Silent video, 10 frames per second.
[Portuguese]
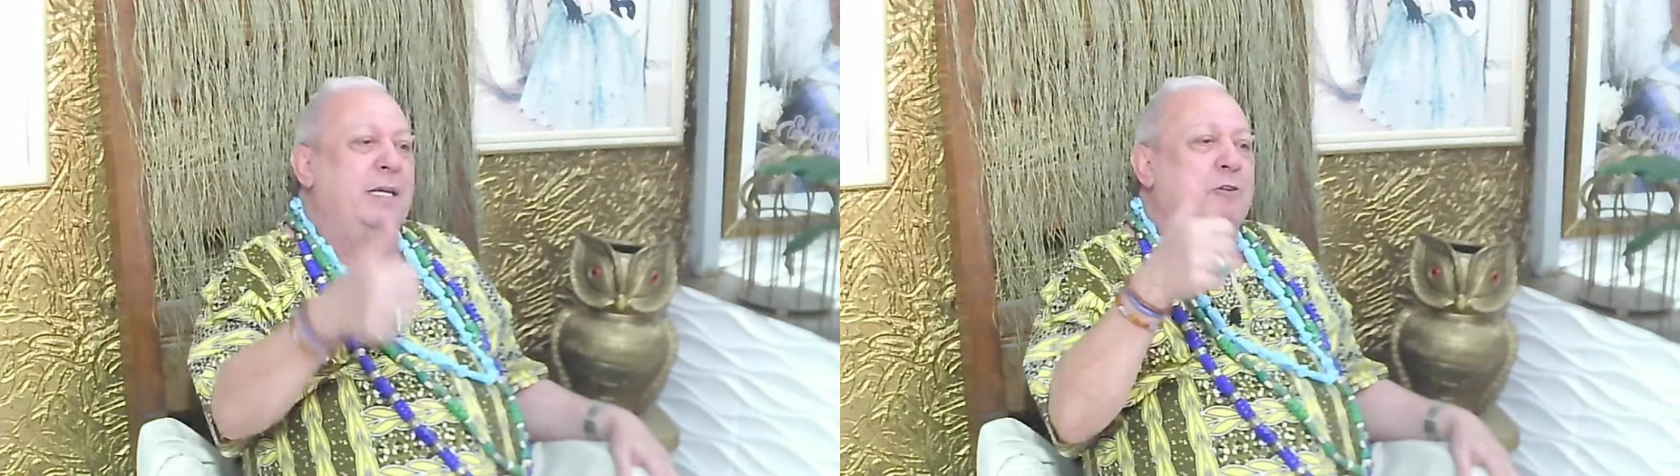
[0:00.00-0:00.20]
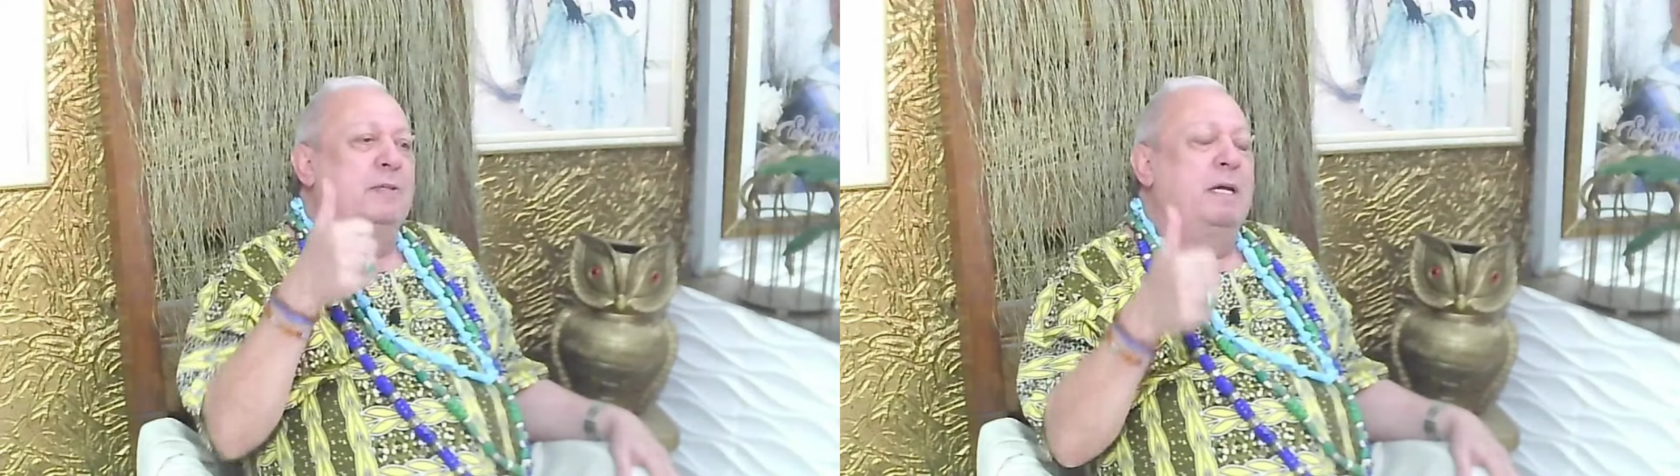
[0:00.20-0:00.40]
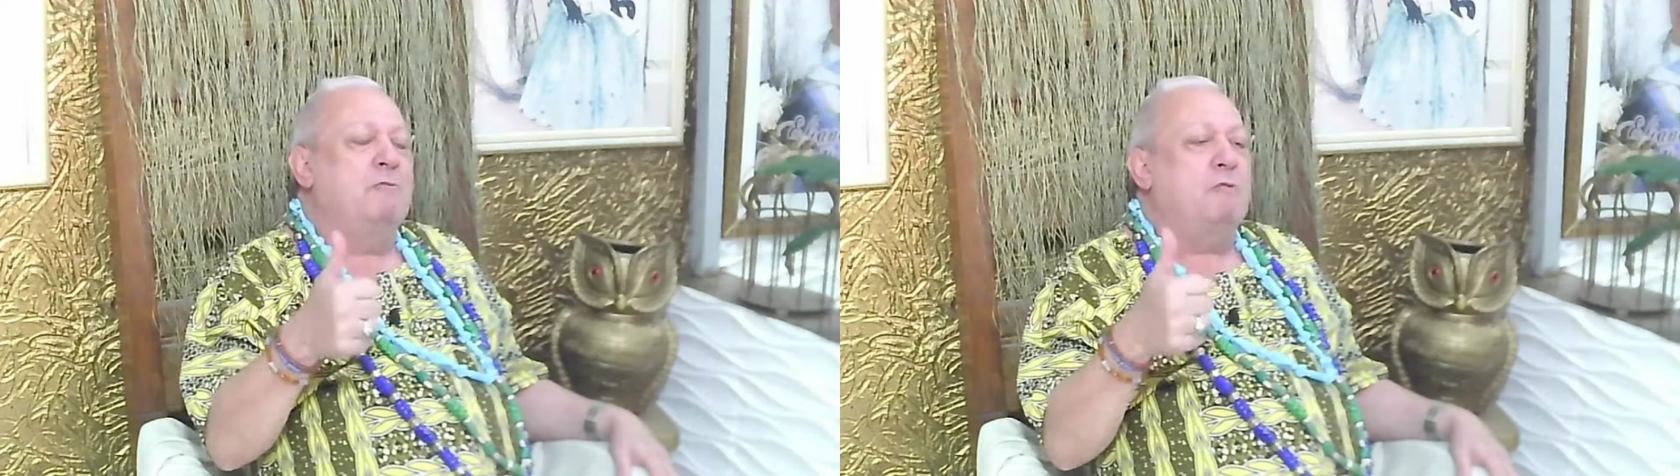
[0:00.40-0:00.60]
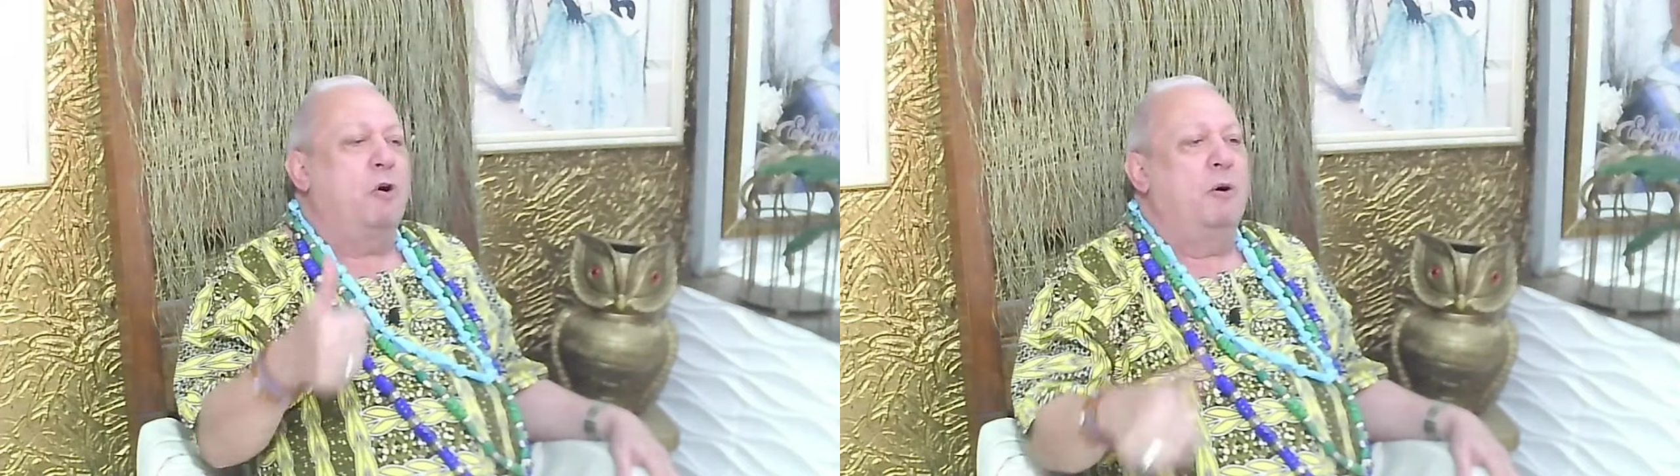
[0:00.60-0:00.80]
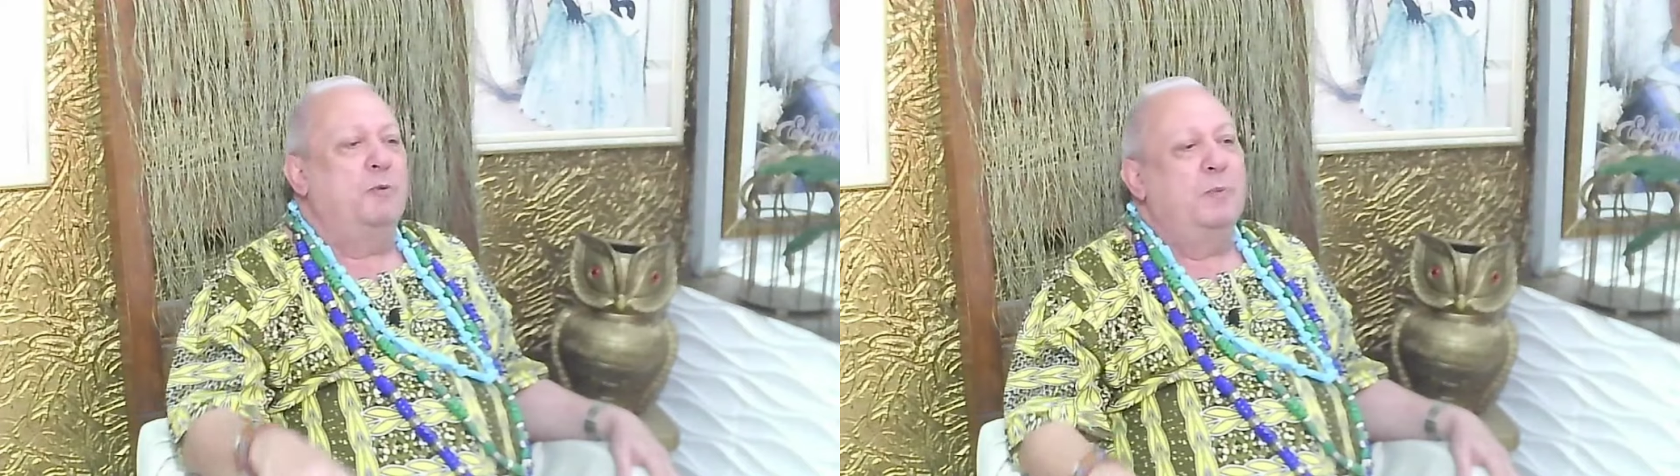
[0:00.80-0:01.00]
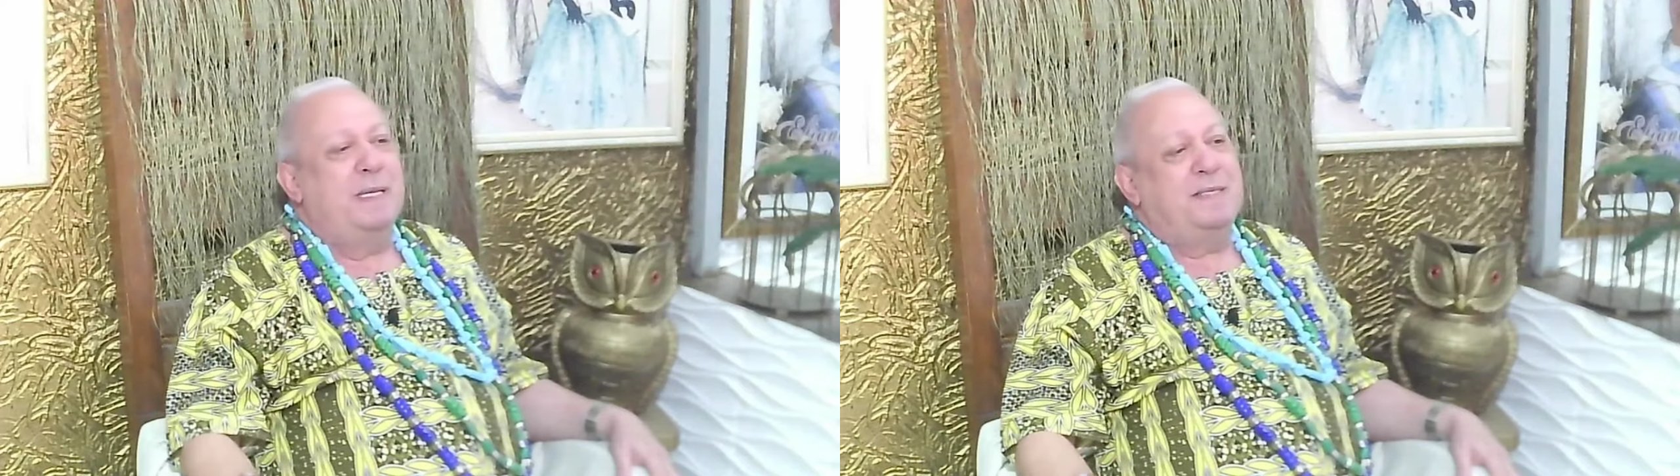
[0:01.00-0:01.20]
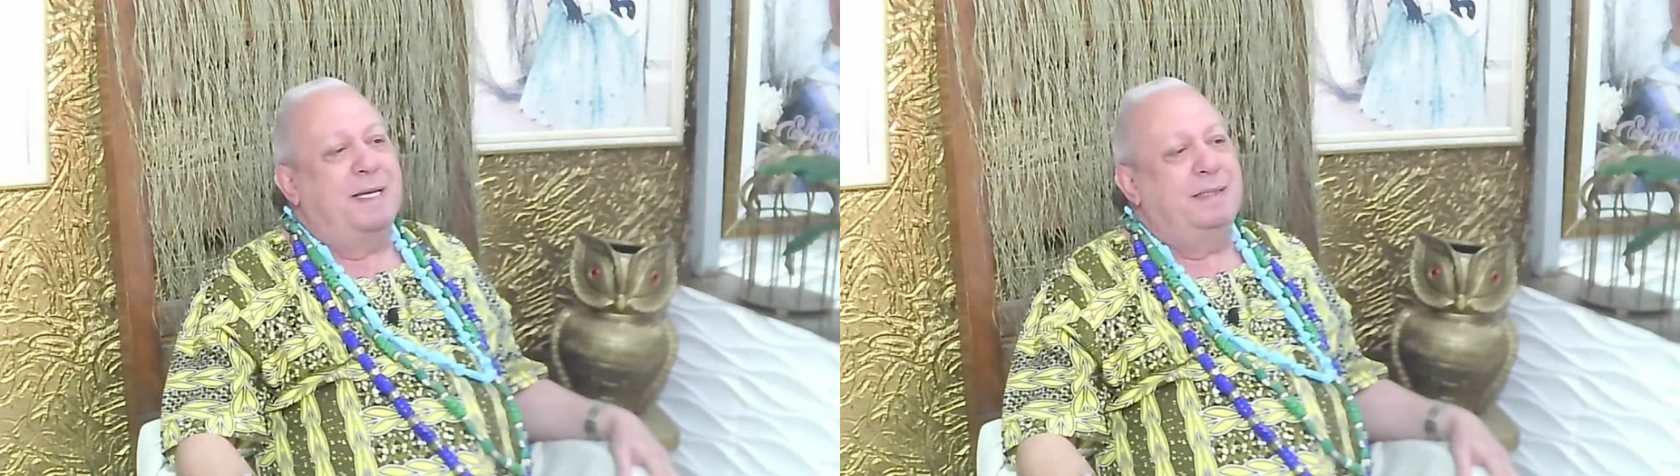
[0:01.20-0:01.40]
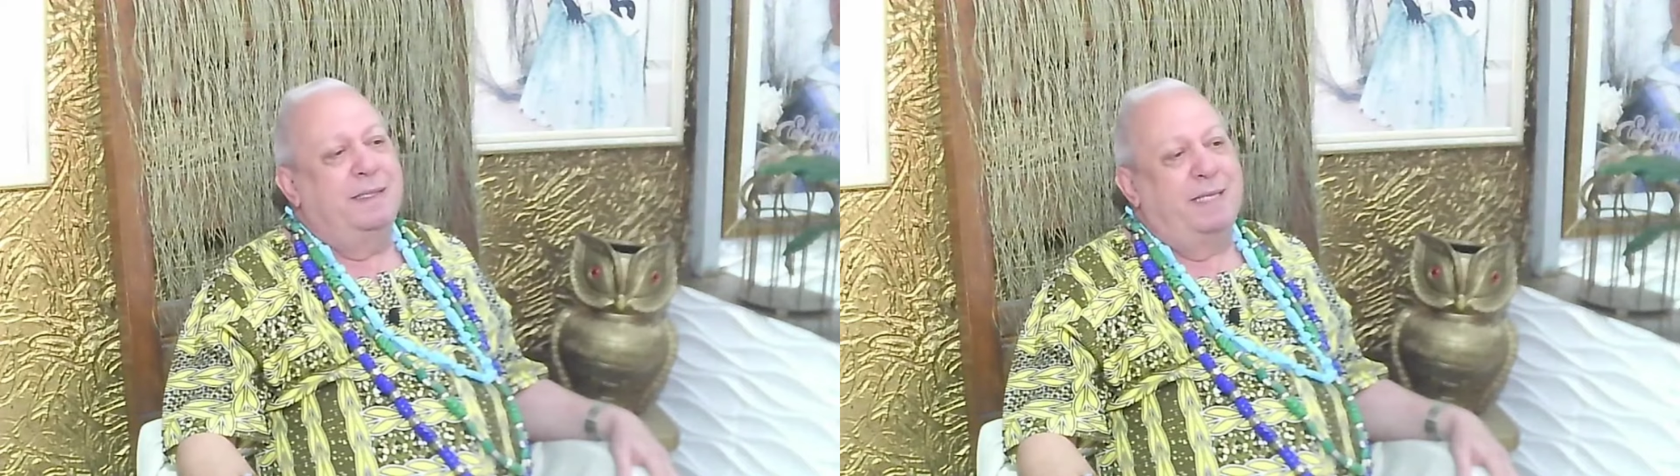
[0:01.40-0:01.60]
eu não cobro
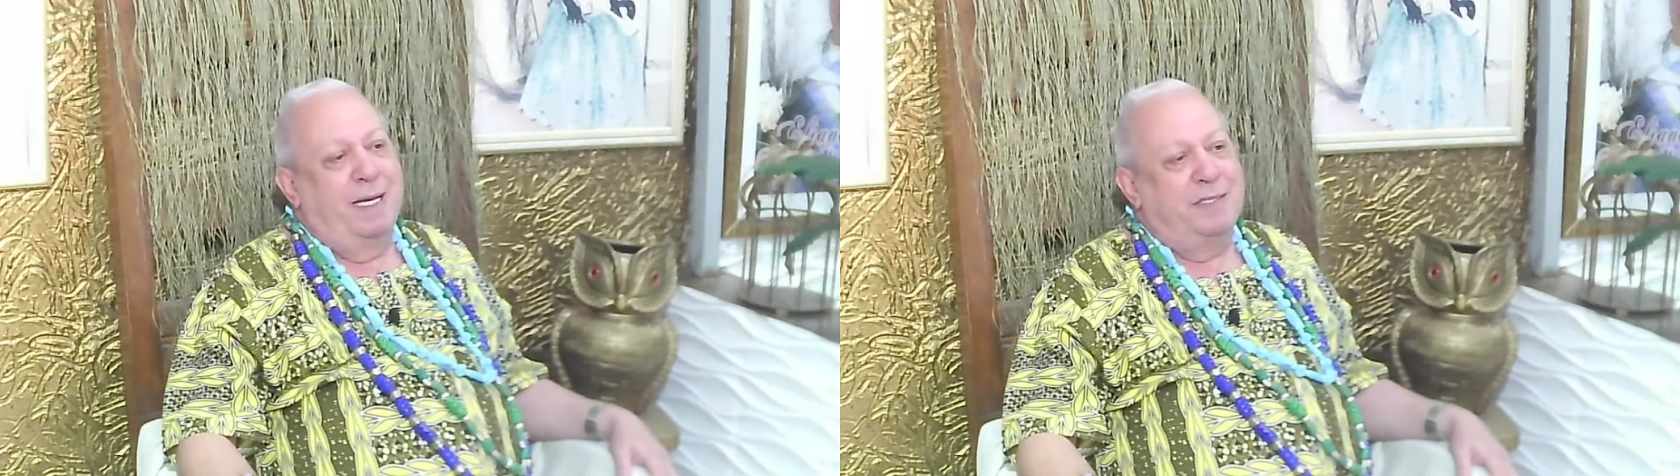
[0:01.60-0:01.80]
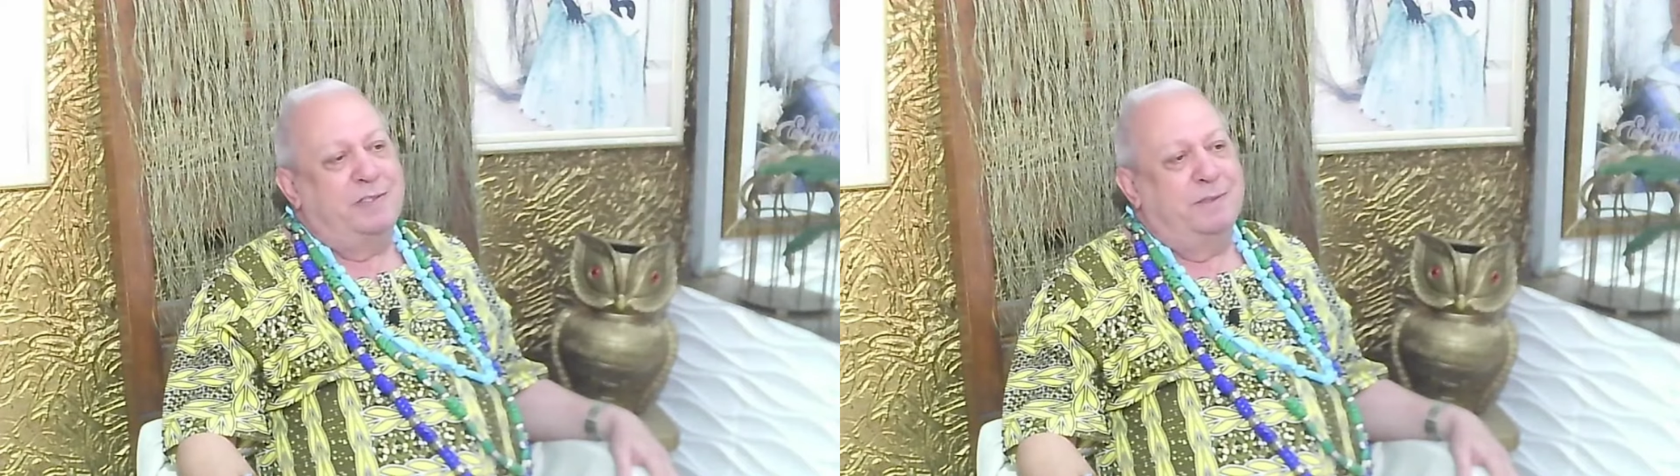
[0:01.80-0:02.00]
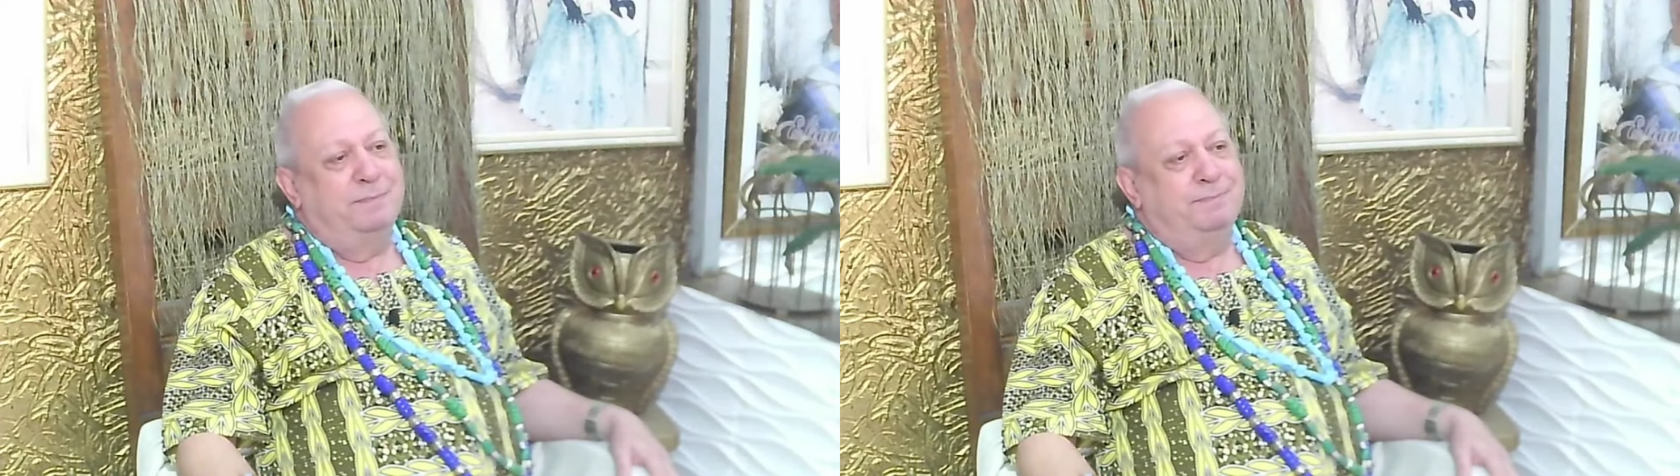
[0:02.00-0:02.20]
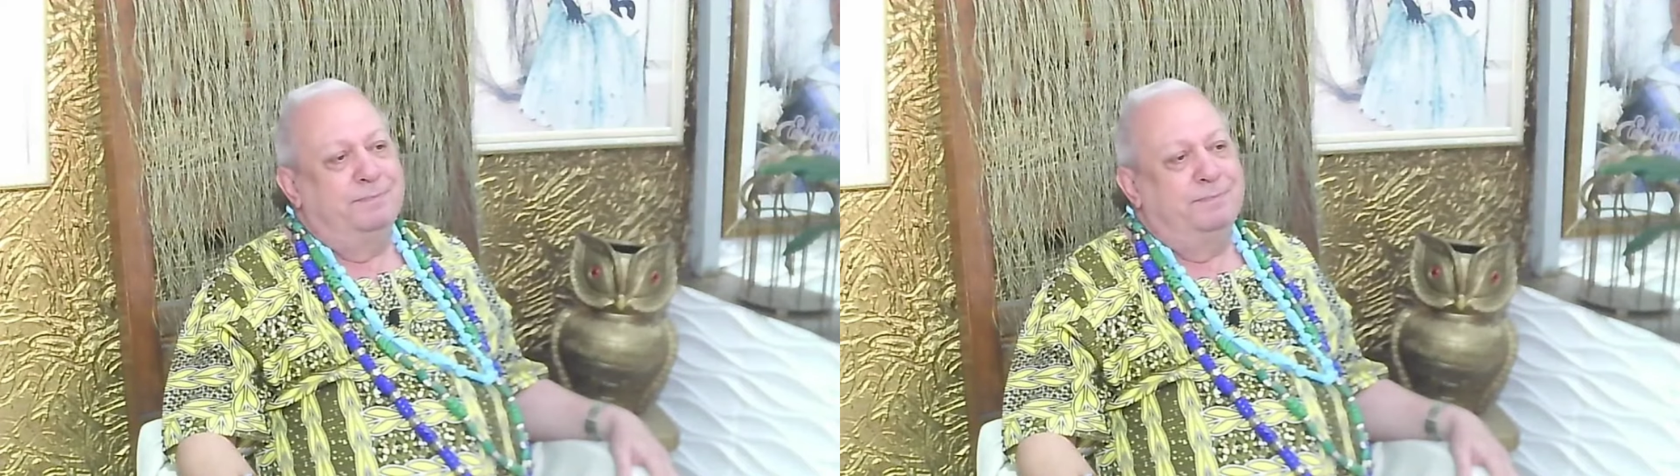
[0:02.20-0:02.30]
mensalidade.